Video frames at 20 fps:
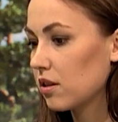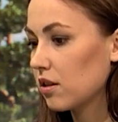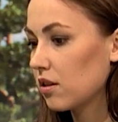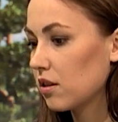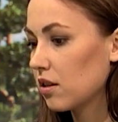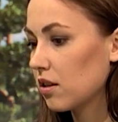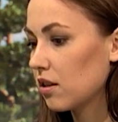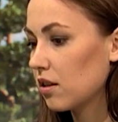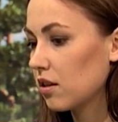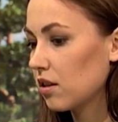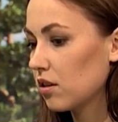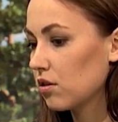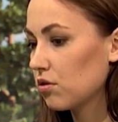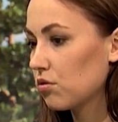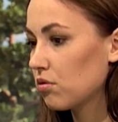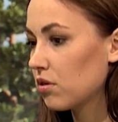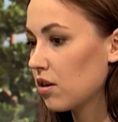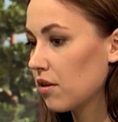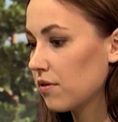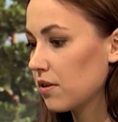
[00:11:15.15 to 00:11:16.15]
ta
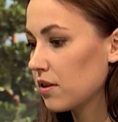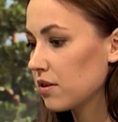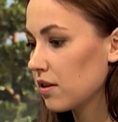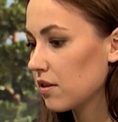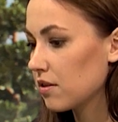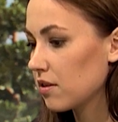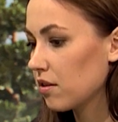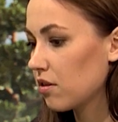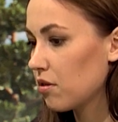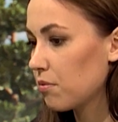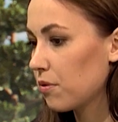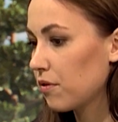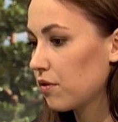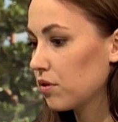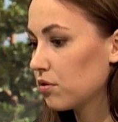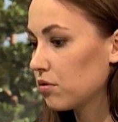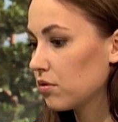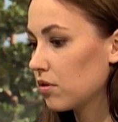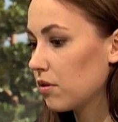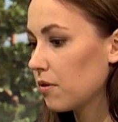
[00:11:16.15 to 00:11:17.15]
druga wersja z tego
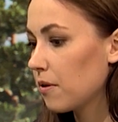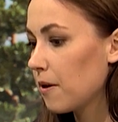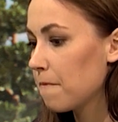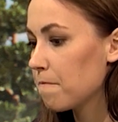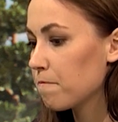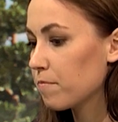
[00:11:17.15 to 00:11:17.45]
powodu, no